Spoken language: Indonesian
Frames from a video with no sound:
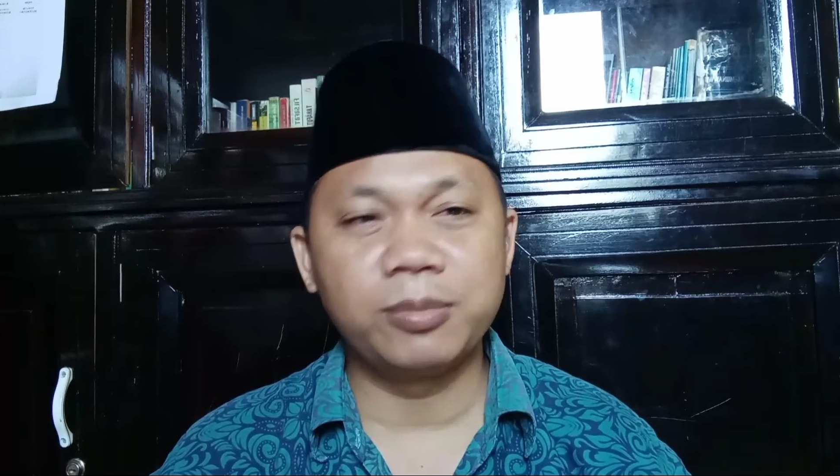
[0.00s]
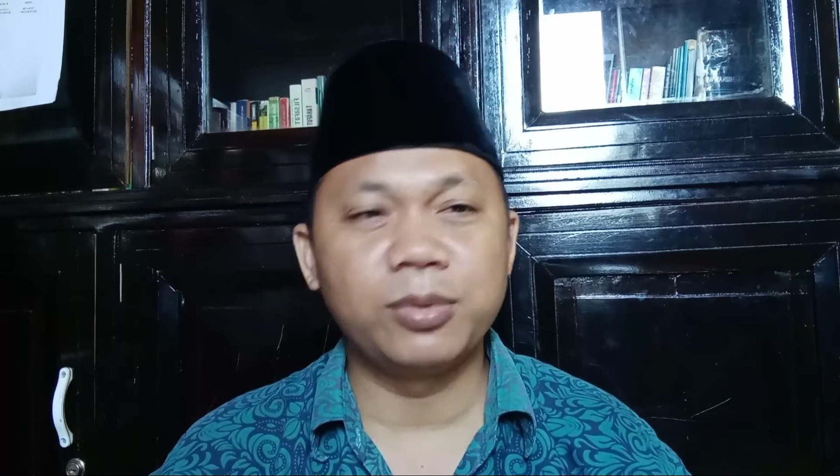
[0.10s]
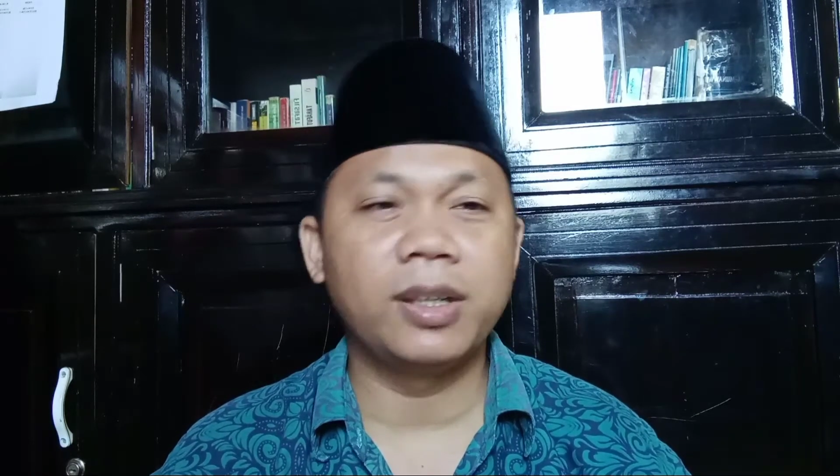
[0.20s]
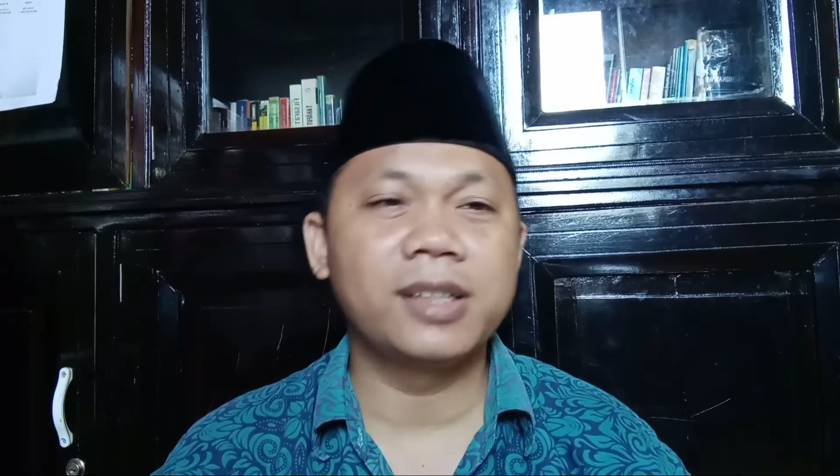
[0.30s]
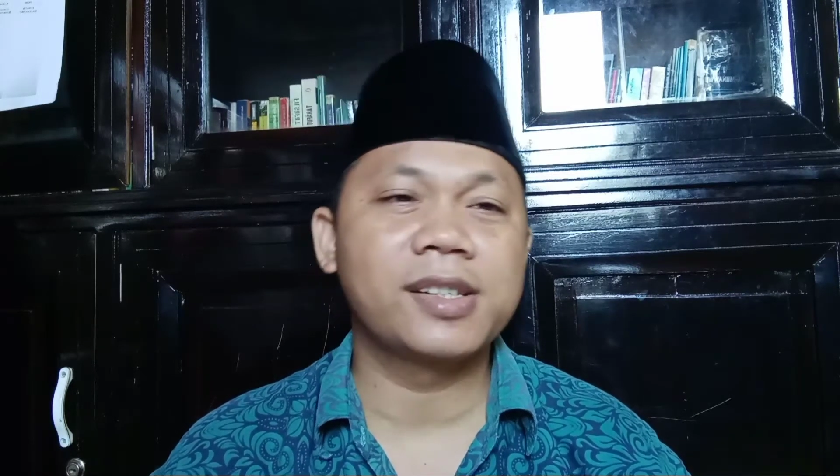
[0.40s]

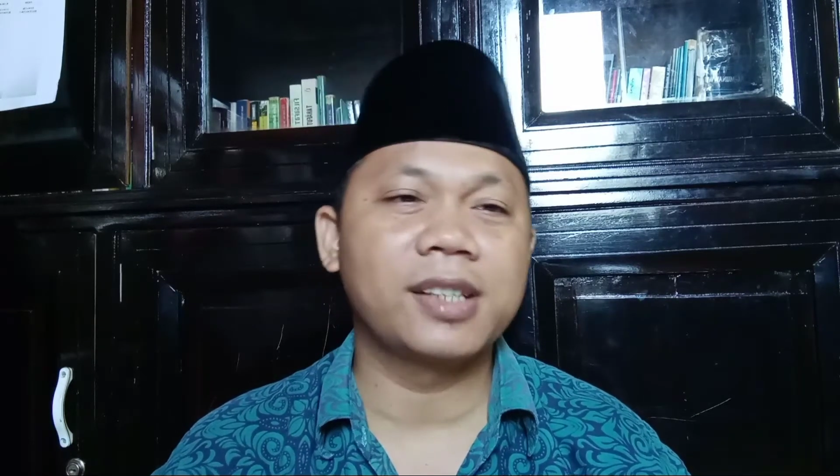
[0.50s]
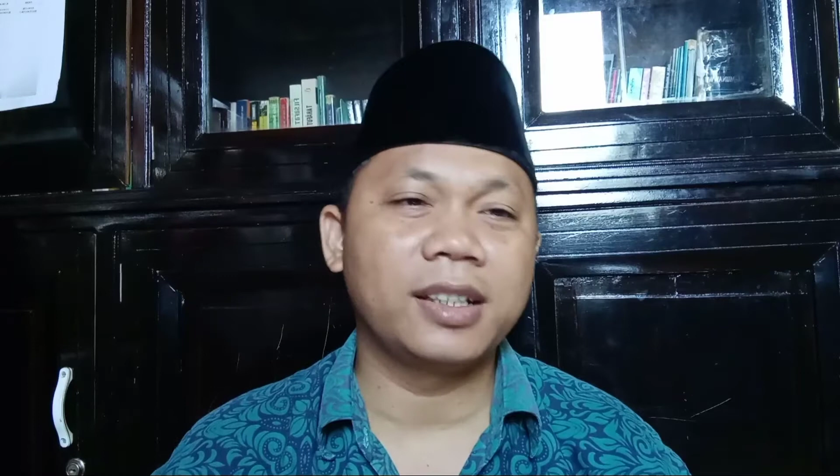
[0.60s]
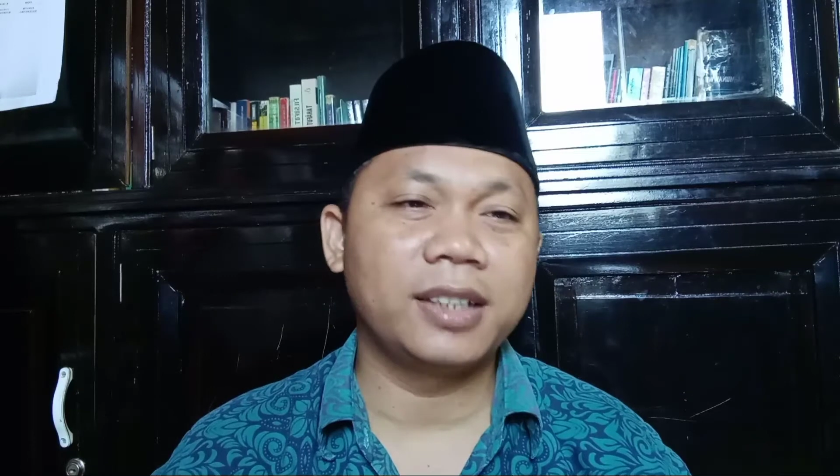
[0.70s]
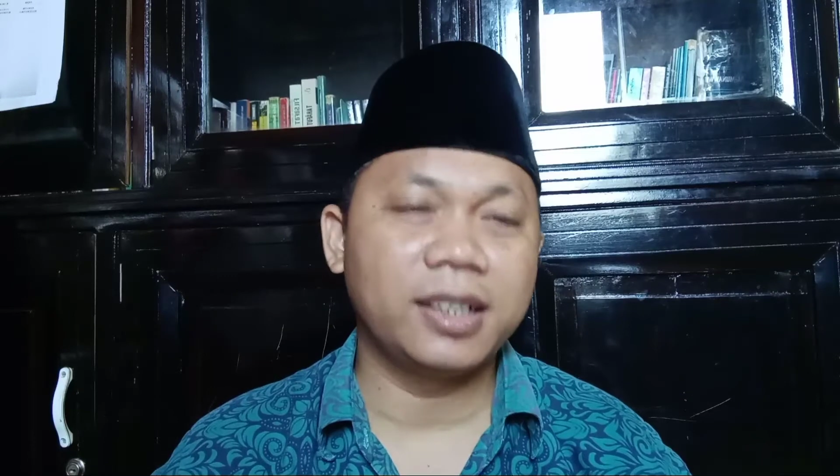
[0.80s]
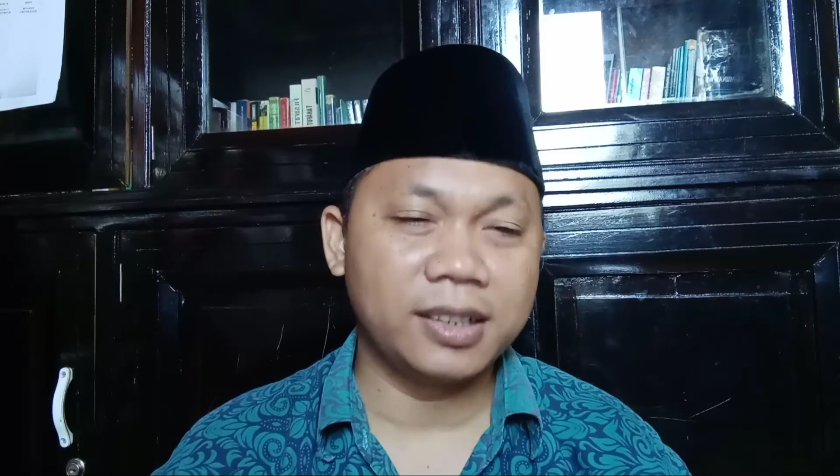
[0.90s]
puasa
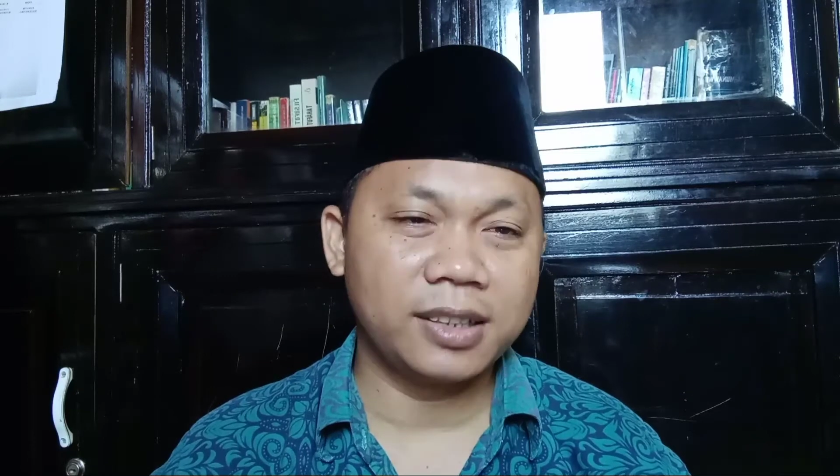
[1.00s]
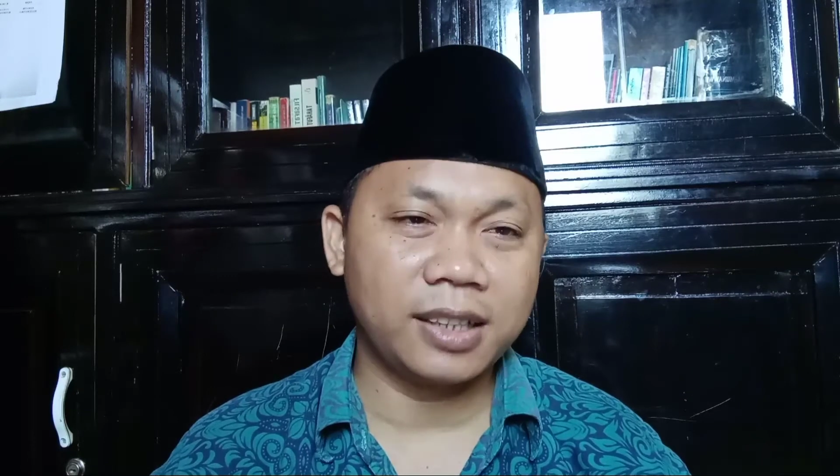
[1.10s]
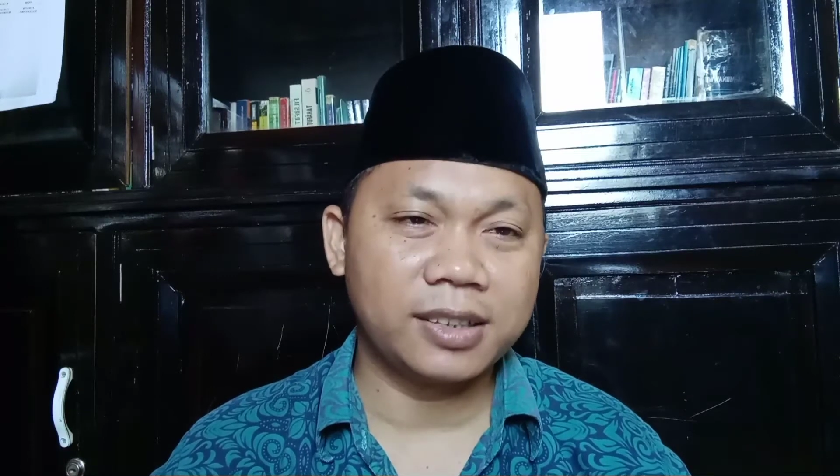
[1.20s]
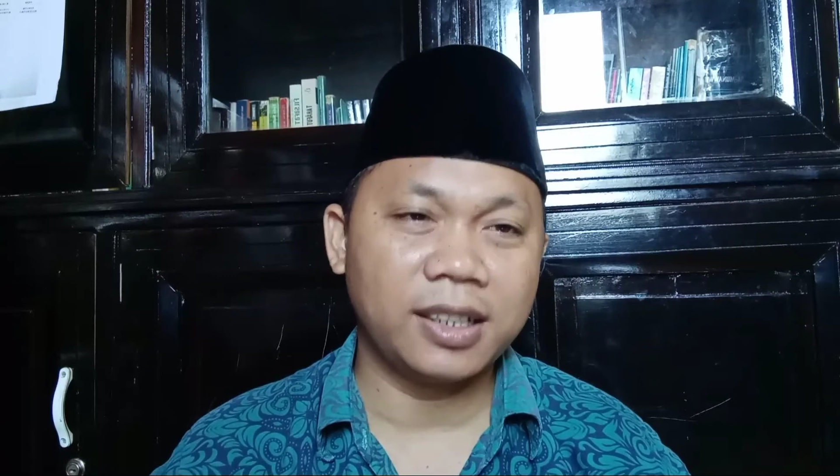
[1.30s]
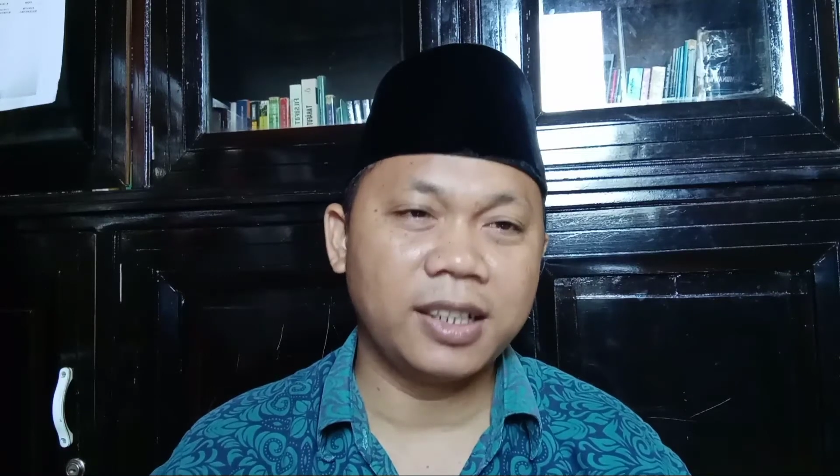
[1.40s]
yang
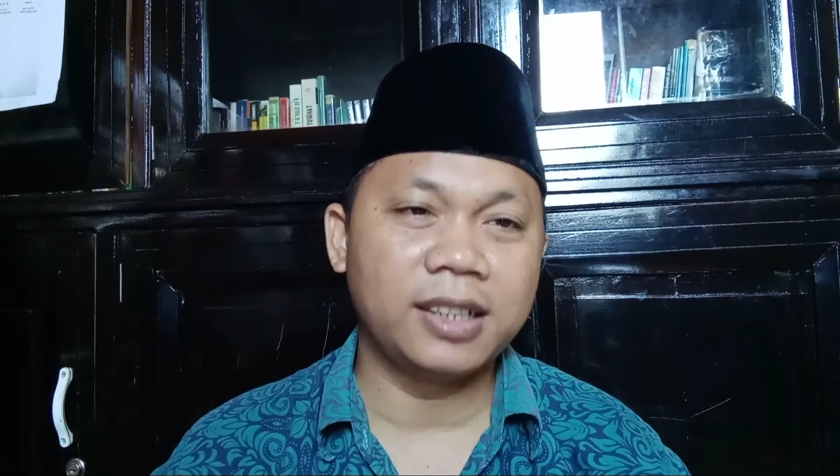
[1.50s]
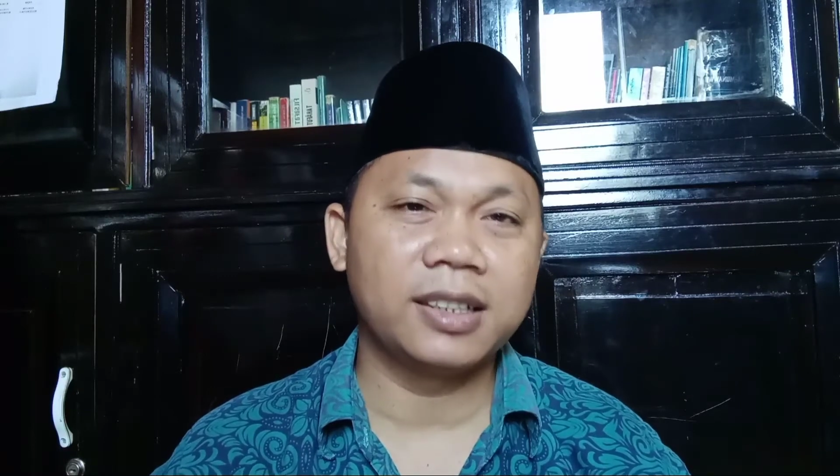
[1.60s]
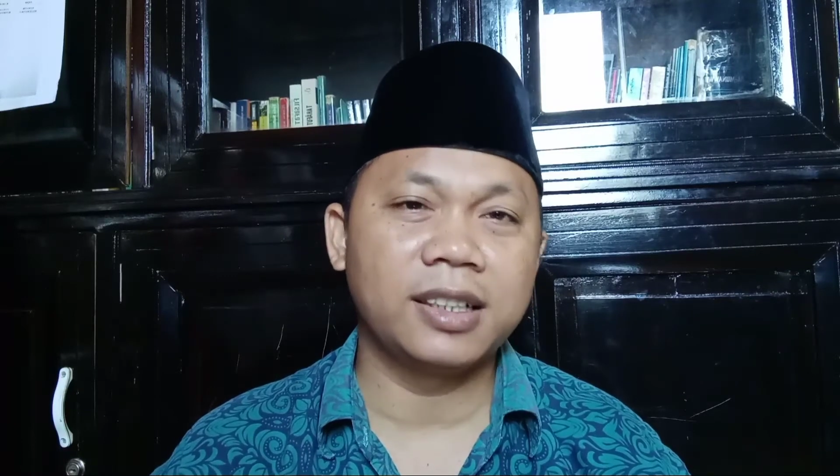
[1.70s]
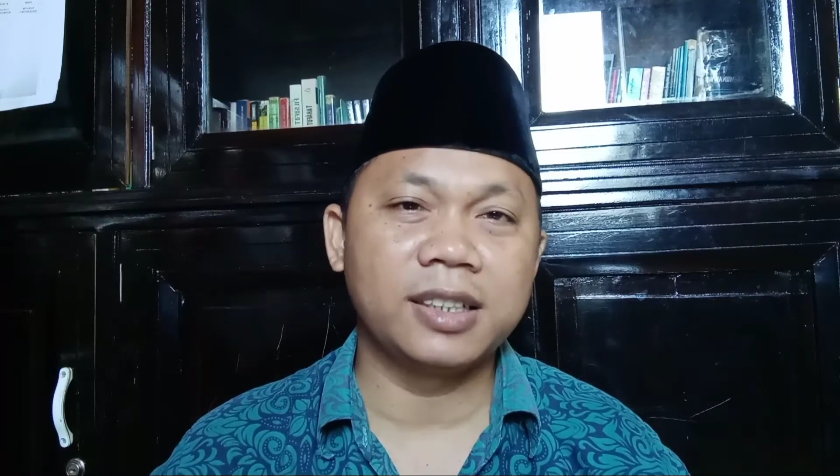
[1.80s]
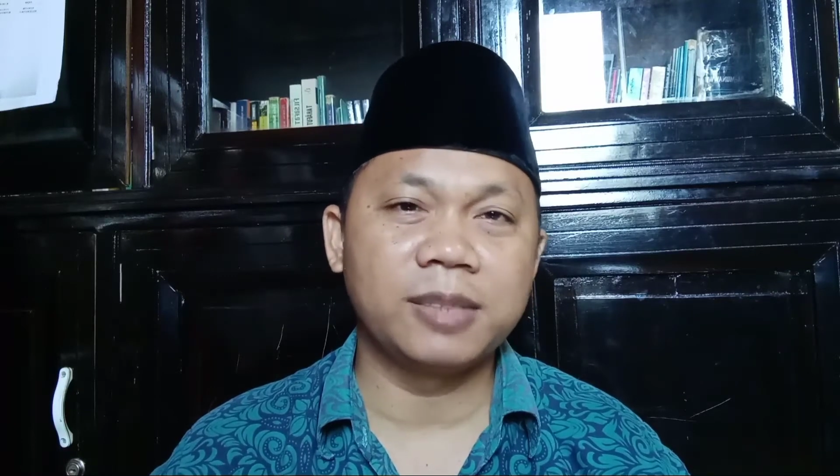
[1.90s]
kita jalankan